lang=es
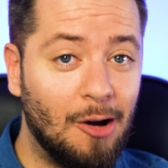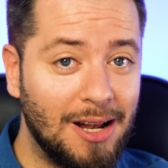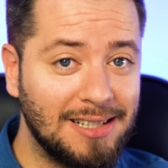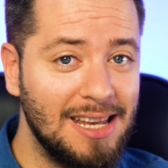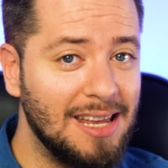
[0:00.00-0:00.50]

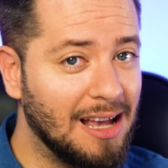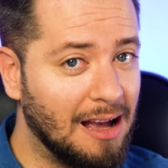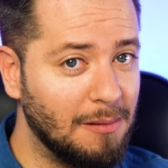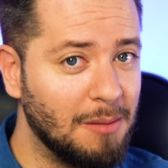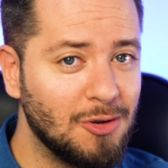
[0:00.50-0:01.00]
Ahora sí,
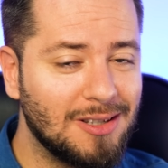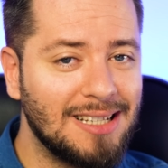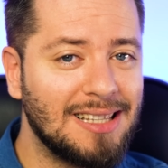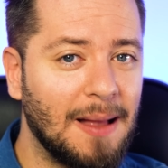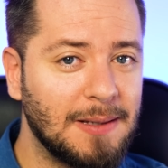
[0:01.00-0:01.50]
hablemos de
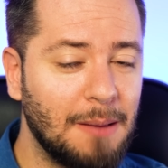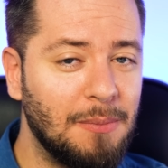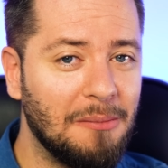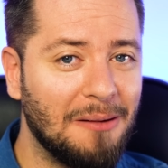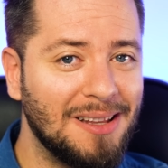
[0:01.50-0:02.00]
esta
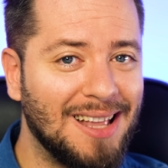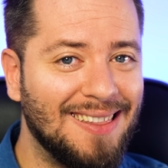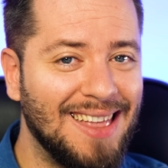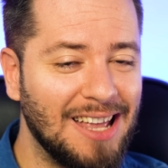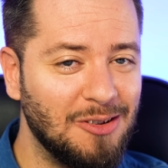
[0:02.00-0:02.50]
séptima
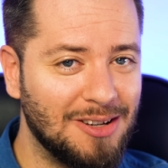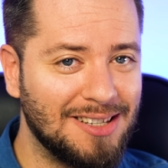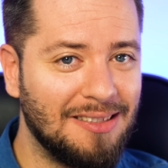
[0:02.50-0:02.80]
beta de iOS